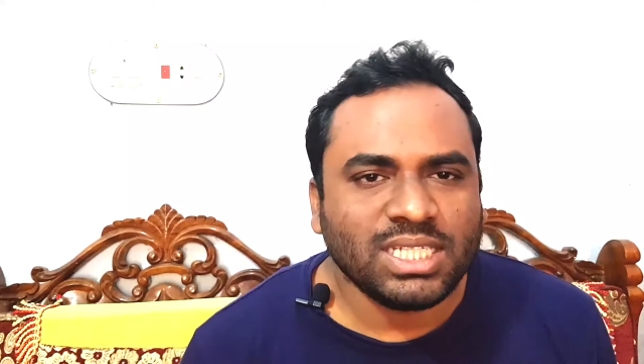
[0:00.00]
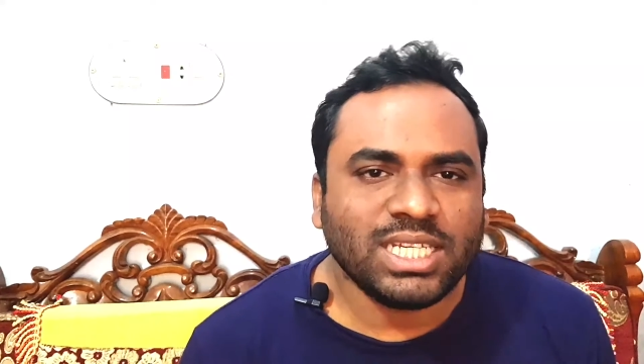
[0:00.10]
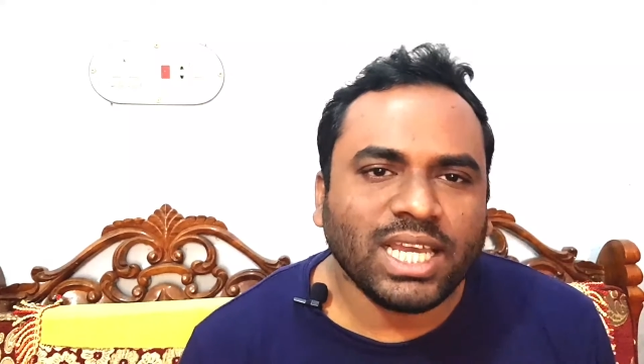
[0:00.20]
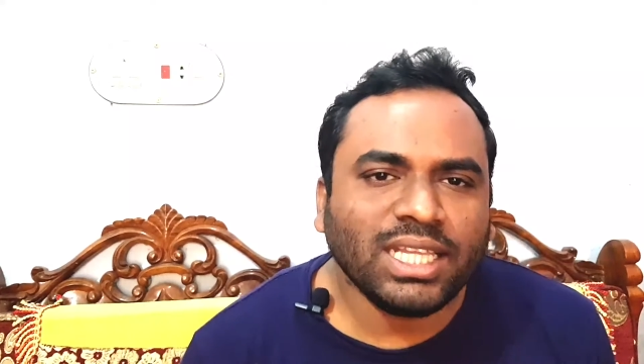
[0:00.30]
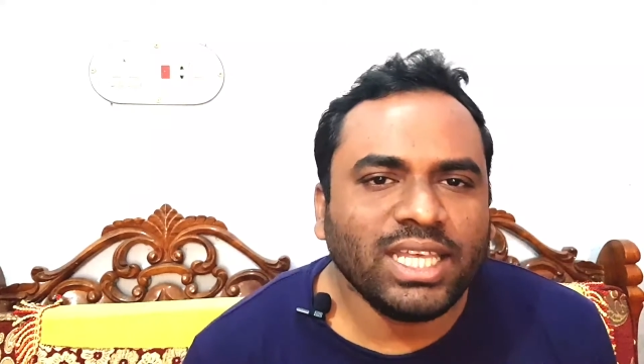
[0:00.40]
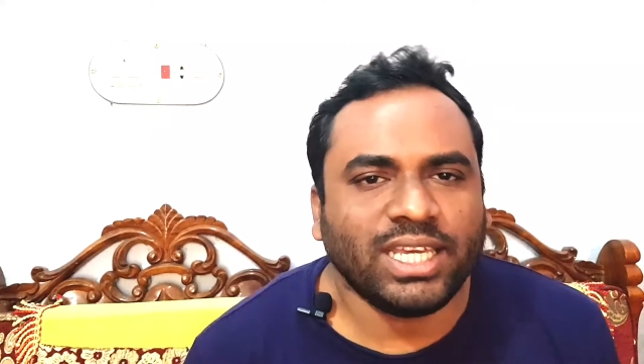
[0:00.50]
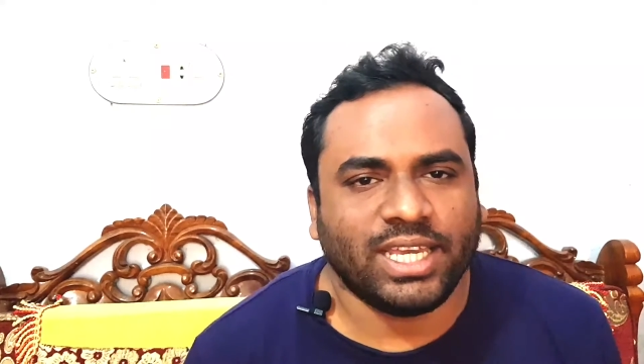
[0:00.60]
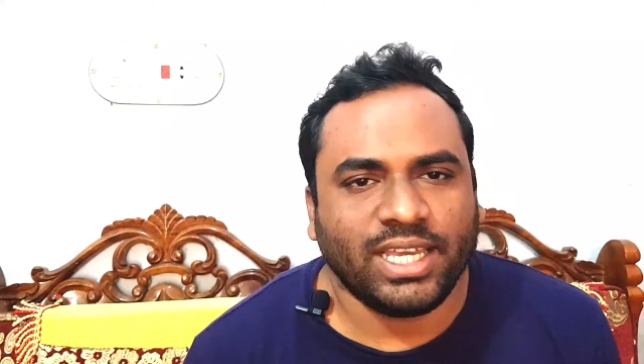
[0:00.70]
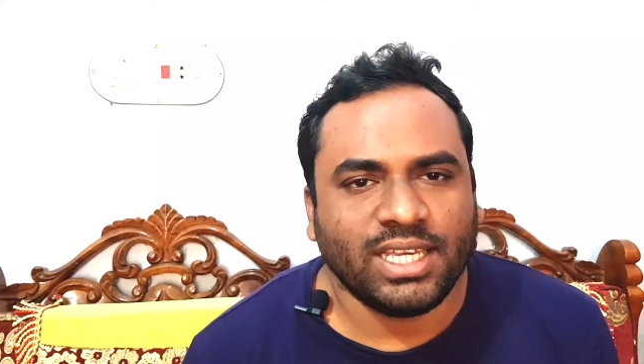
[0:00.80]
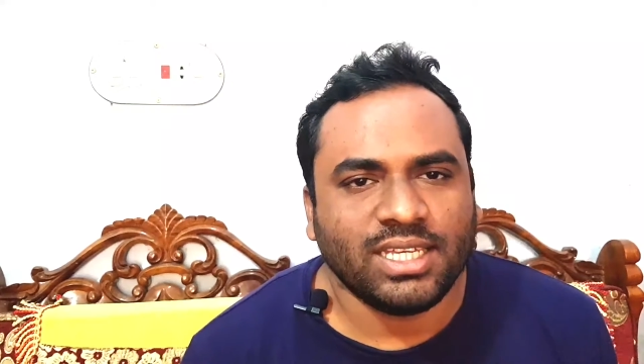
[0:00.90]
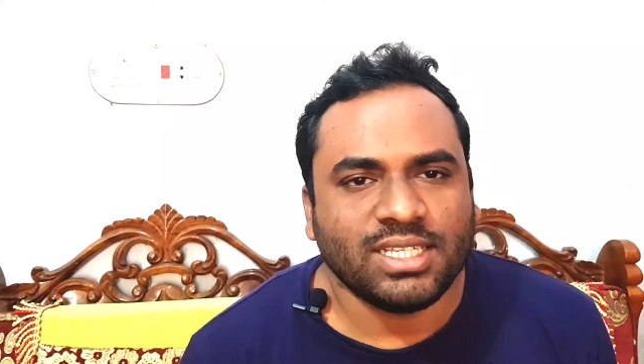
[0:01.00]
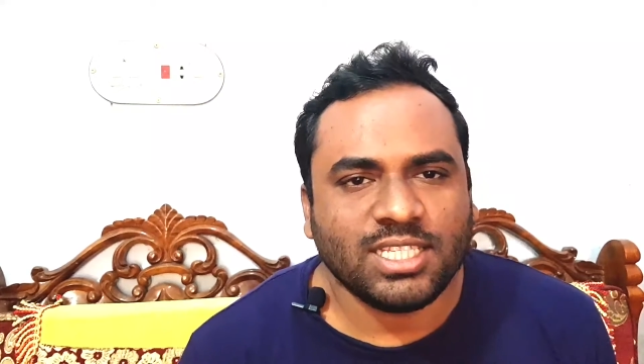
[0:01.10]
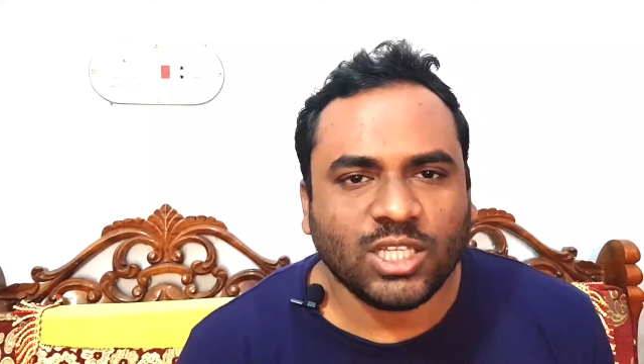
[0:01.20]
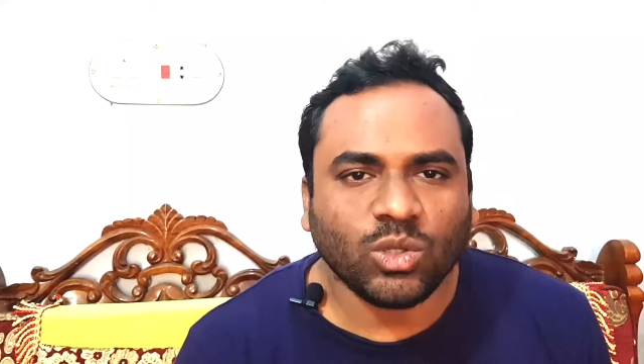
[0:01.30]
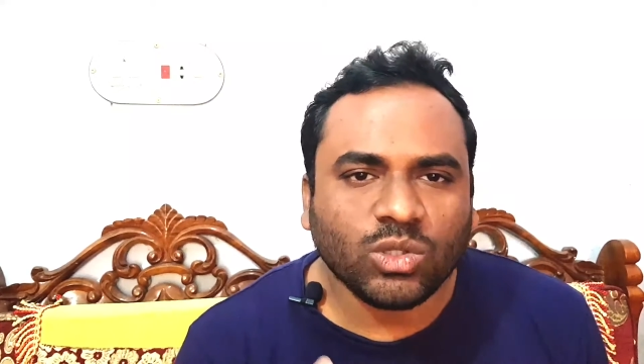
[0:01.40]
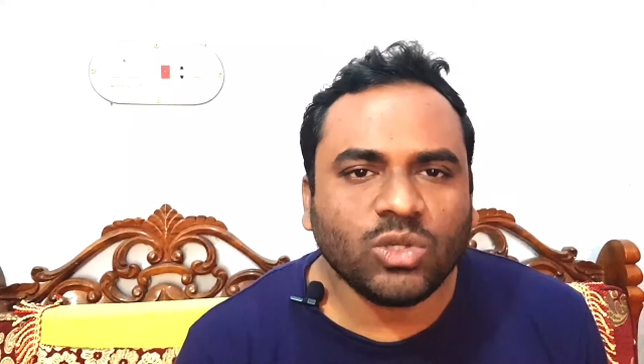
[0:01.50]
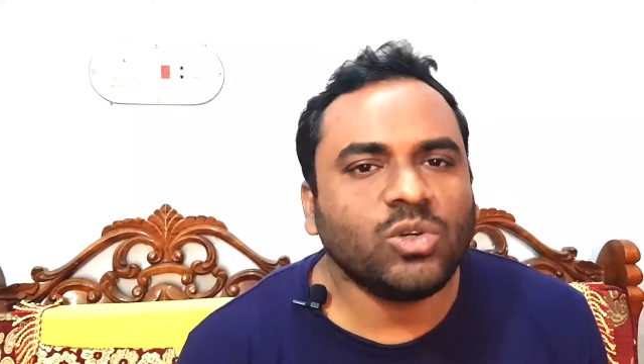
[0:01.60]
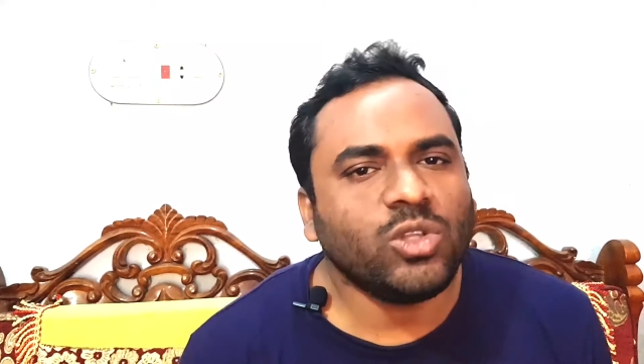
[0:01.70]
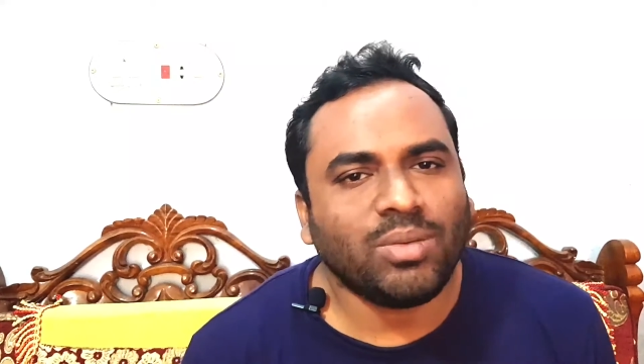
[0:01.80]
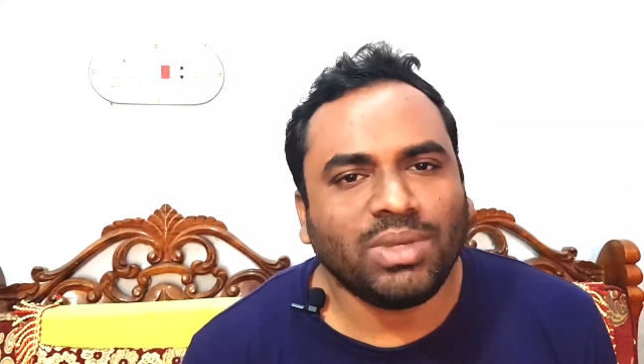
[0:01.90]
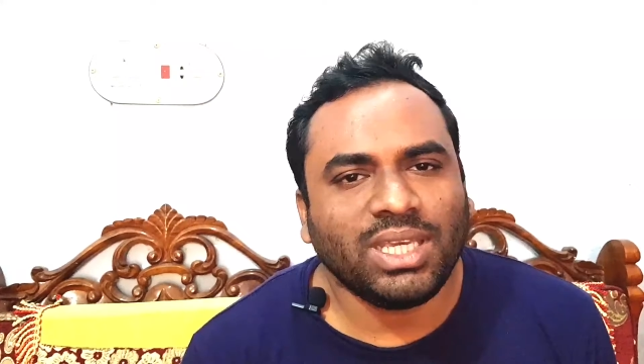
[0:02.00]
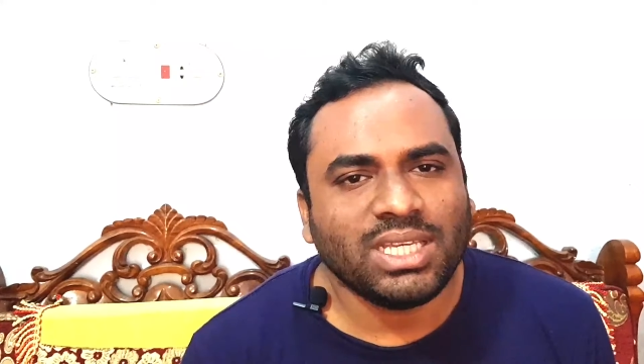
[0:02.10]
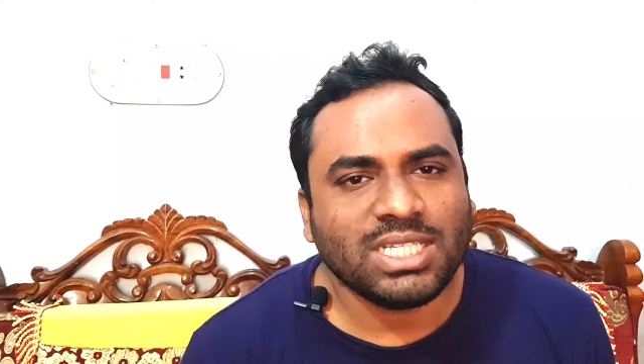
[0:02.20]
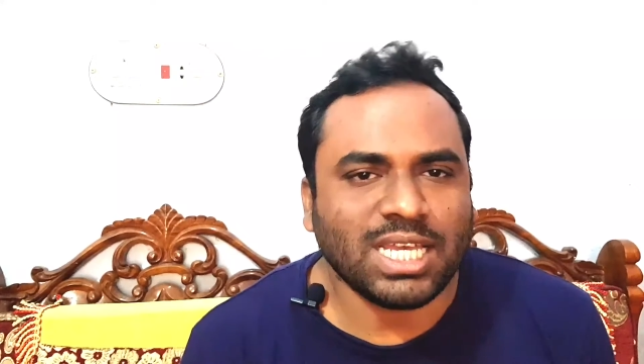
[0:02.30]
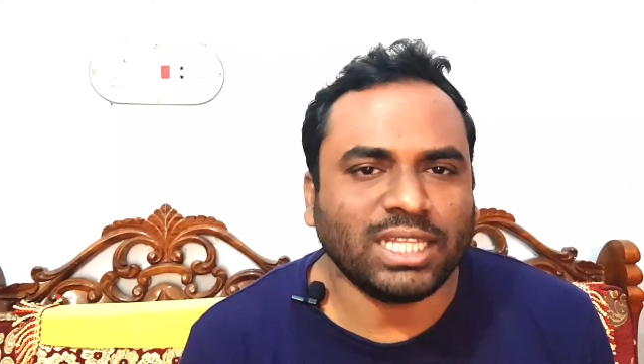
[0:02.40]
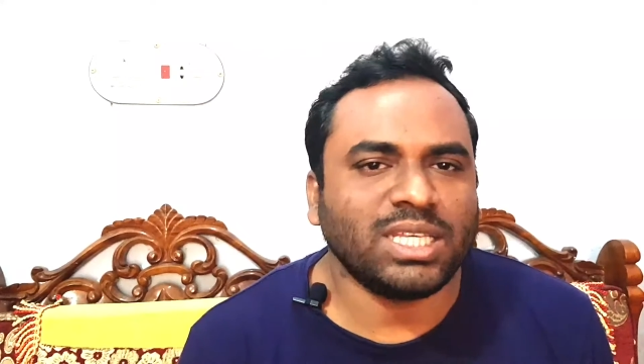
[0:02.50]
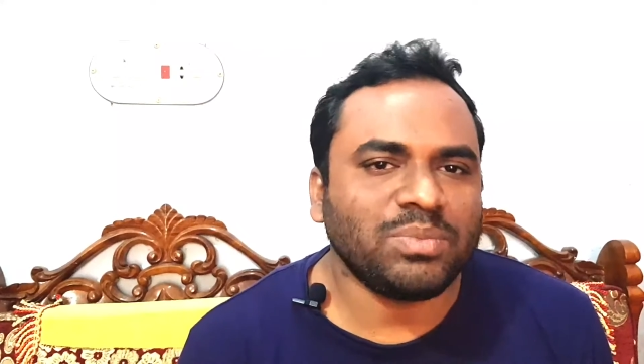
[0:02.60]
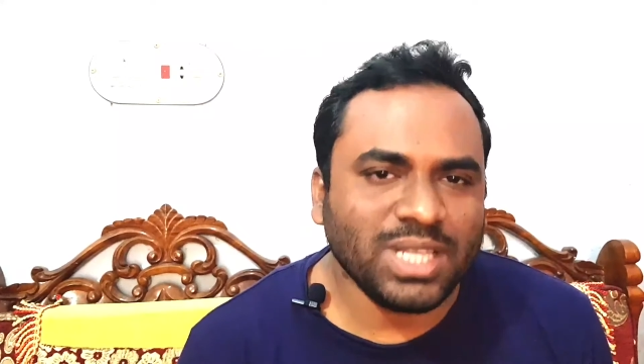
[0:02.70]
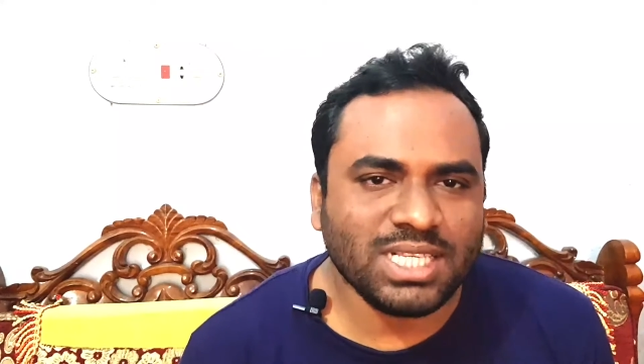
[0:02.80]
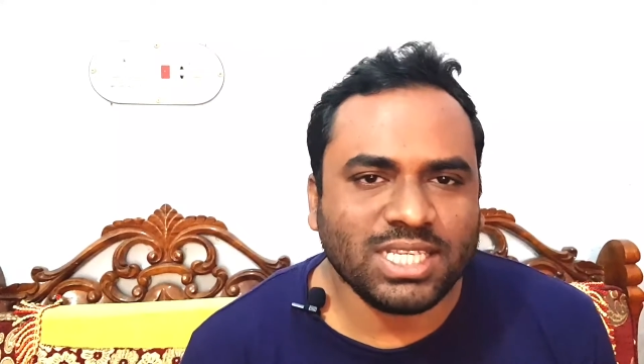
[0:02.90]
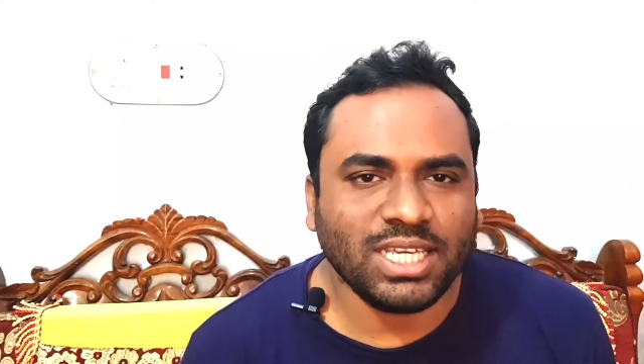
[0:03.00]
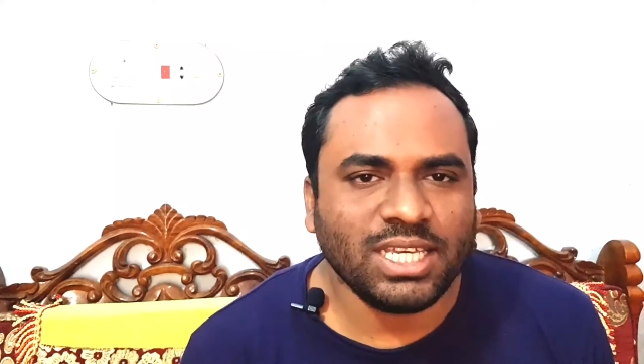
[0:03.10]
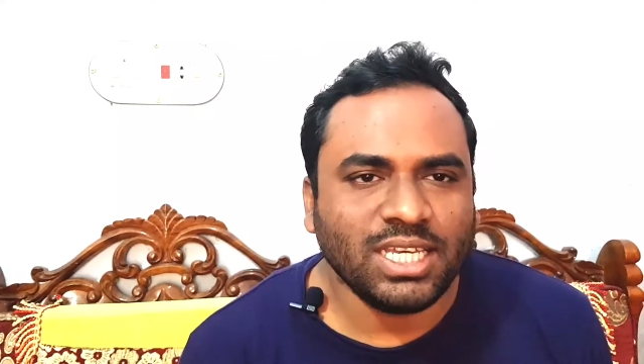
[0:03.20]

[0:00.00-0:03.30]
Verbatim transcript: সেখান থেকে যে তথ্যগুলো আমি জানতে পেরেছি